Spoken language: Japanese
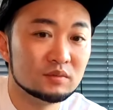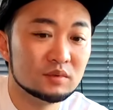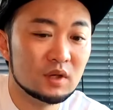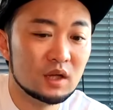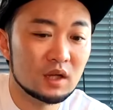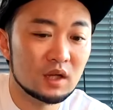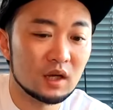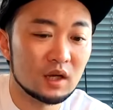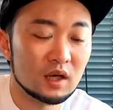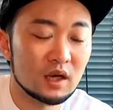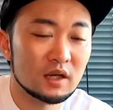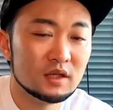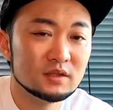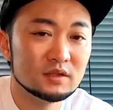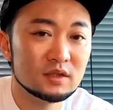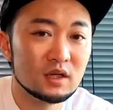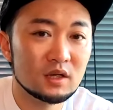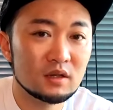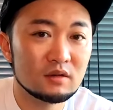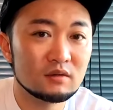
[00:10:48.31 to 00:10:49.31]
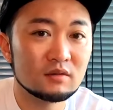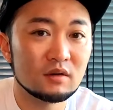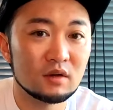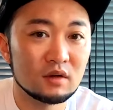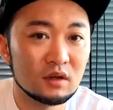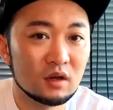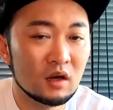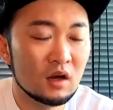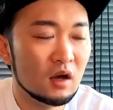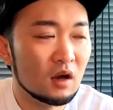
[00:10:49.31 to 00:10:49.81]
プレーなんかやりづらなるか
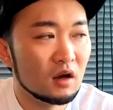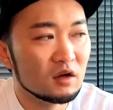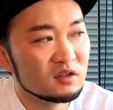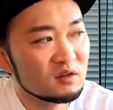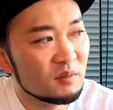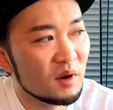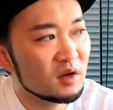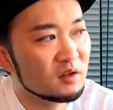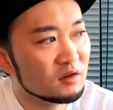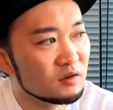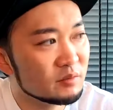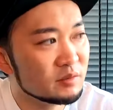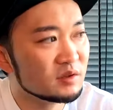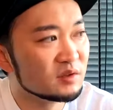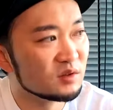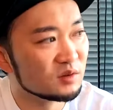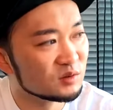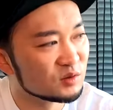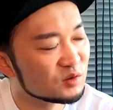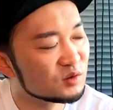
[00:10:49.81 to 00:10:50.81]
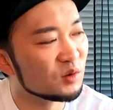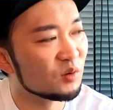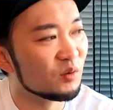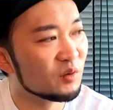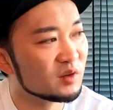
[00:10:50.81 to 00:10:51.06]
らな。あんな前の組の人ちょっと